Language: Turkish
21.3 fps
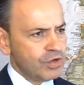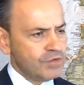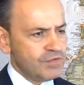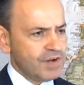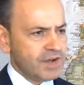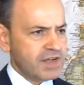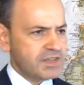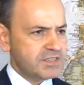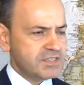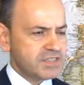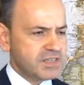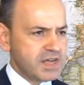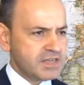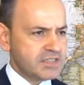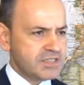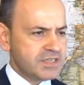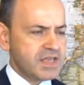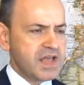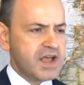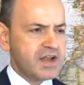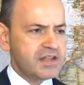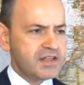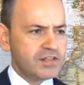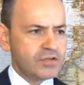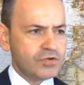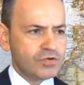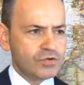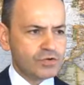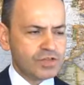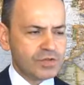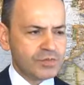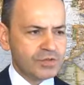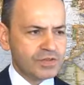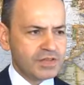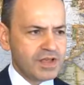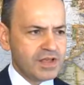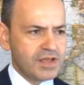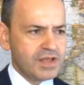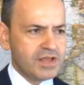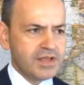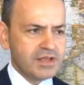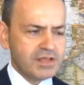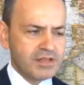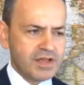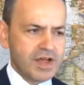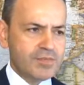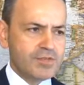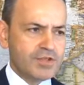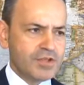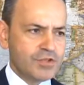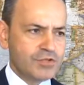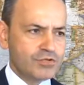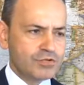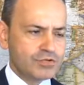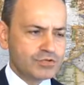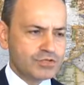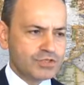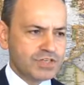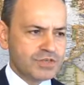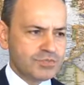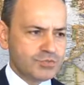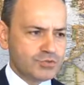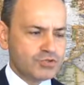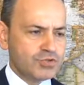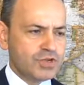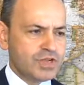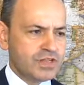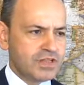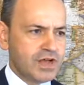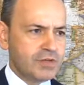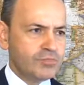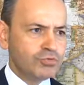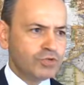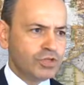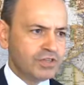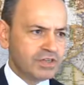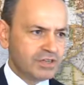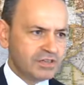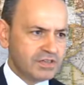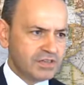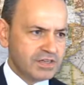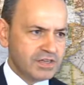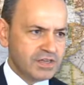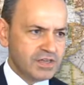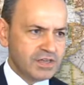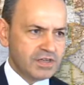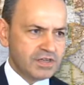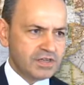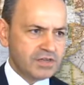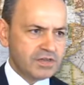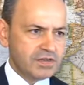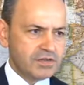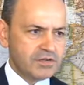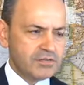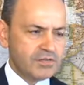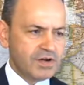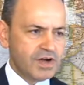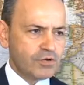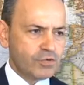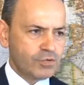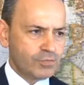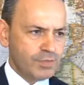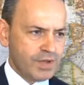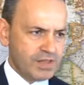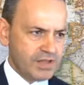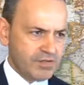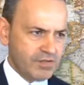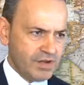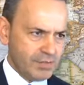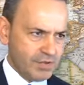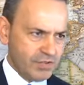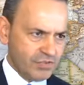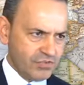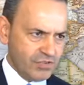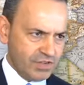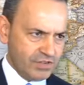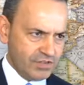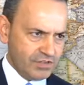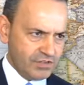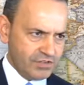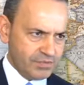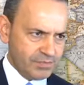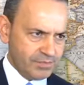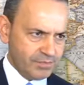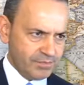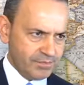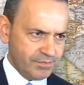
Fakat siyasi gerginlik ortamında tahmin ediyoruz ki bir süre daha bulanıklık var olmaya devam edecektir.